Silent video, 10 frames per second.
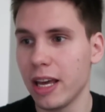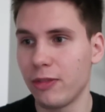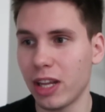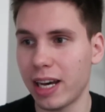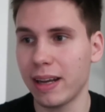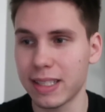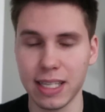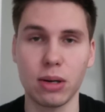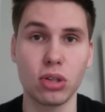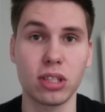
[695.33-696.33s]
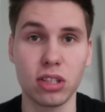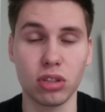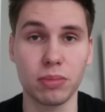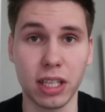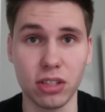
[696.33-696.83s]
Na całość
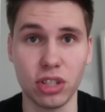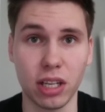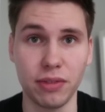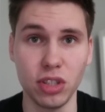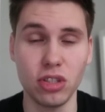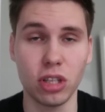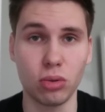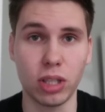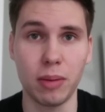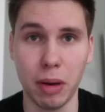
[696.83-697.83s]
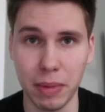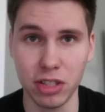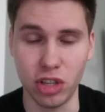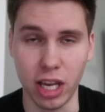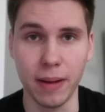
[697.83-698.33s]
zresztą tak czy siak widzicie tutaj, mam
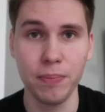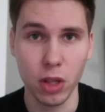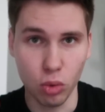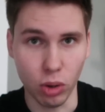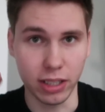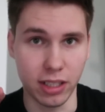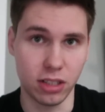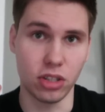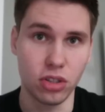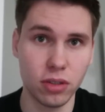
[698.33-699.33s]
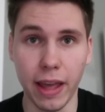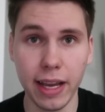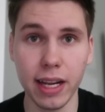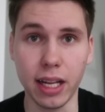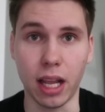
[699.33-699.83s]
nadzieję, ładnie gdzieś na
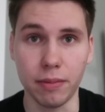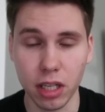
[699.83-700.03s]
ekranie.